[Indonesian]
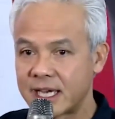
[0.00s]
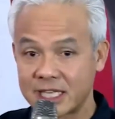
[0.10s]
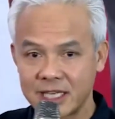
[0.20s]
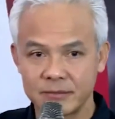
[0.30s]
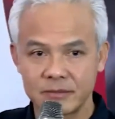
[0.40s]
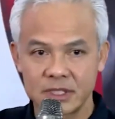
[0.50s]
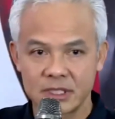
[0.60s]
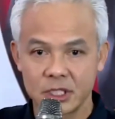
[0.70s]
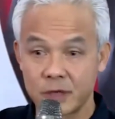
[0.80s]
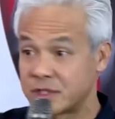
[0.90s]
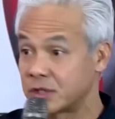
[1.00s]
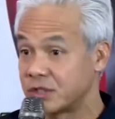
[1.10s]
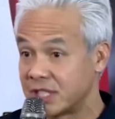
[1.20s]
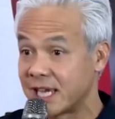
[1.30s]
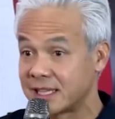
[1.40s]
hakim
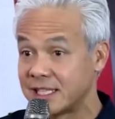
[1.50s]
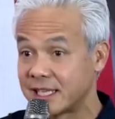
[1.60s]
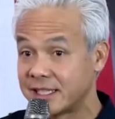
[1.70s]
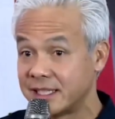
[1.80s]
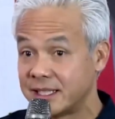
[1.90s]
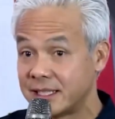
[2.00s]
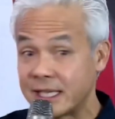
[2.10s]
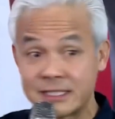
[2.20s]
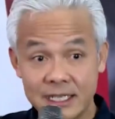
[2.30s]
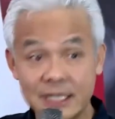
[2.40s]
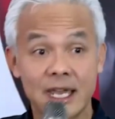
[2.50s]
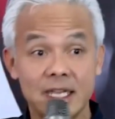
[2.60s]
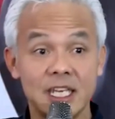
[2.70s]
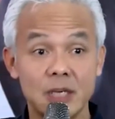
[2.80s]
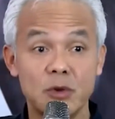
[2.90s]
konstitusi nantinya. Dan saya
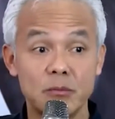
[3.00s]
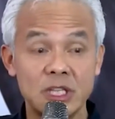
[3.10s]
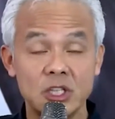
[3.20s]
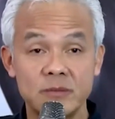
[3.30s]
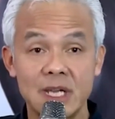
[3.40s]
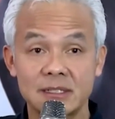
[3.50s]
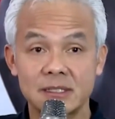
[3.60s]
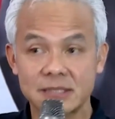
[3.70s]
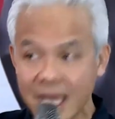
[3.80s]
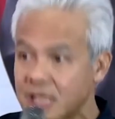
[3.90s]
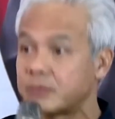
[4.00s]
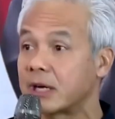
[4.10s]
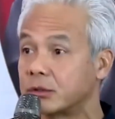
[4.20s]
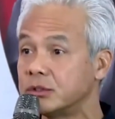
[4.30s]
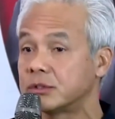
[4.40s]
kira ini momentum yang sangat
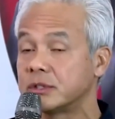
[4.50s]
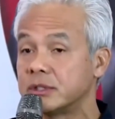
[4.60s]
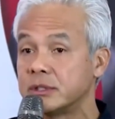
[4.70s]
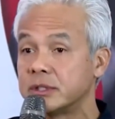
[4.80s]
bagus